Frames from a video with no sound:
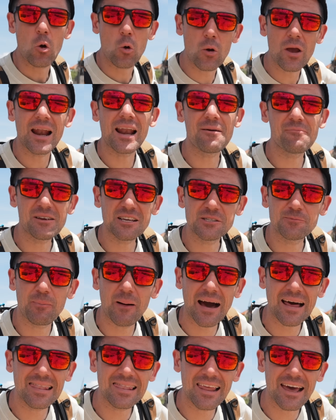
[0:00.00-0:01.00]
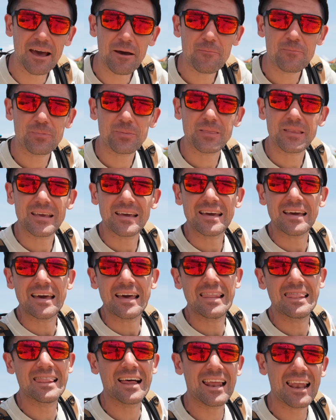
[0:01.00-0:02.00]
Qui alle mie spalle
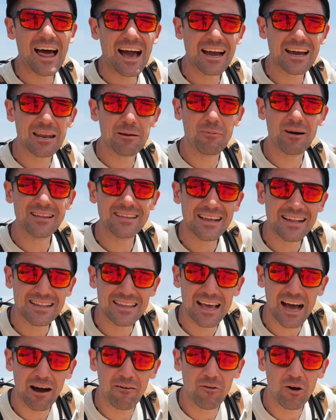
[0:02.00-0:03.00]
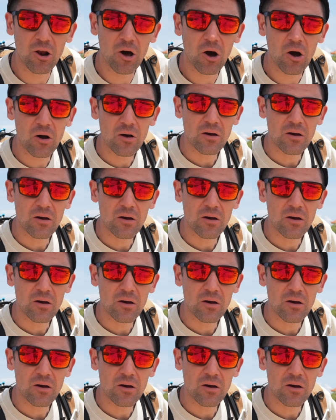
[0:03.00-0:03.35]
la lacrima del diavolo.